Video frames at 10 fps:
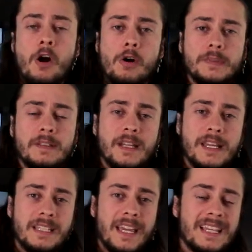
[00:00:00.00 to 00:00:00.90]

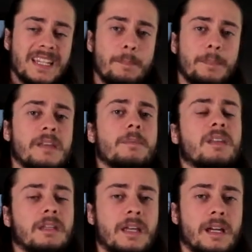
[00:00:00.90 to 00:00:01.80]
obtendréis esa
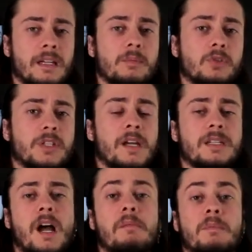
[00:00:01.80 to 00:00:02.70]
privacidad que
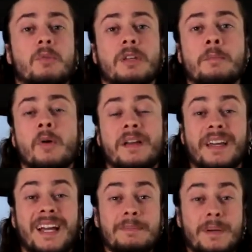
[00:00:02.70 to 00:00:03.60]
buscáis al mismo tiempo que
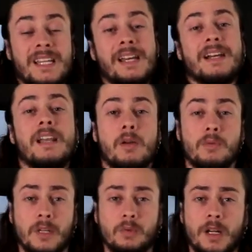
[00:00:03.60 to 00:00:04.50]
dejáis pasar la
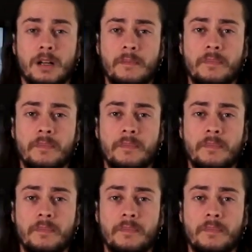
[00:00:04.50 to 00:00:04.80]
luz natural.